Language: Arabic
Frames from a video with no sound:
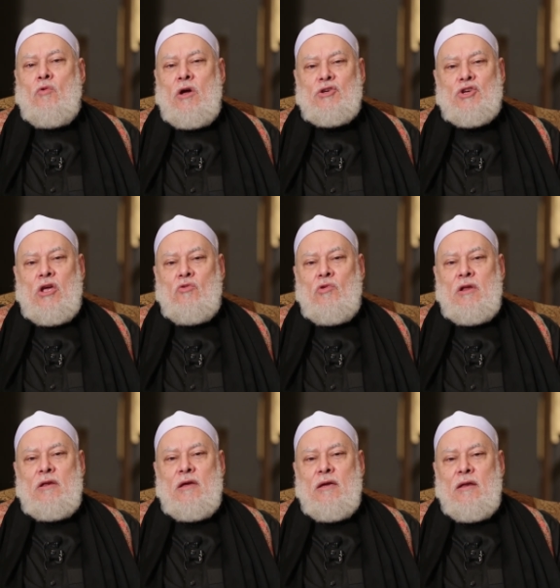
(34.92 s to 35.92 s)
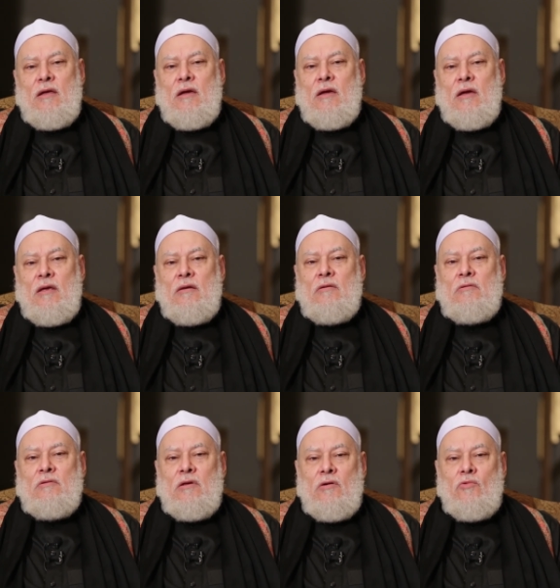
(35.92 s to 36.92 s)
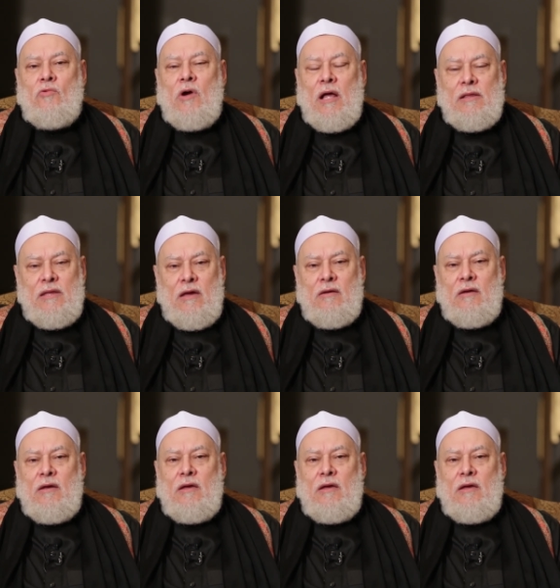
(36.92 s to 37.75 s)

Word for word: وأشهد أن لا إله إلا الله وحده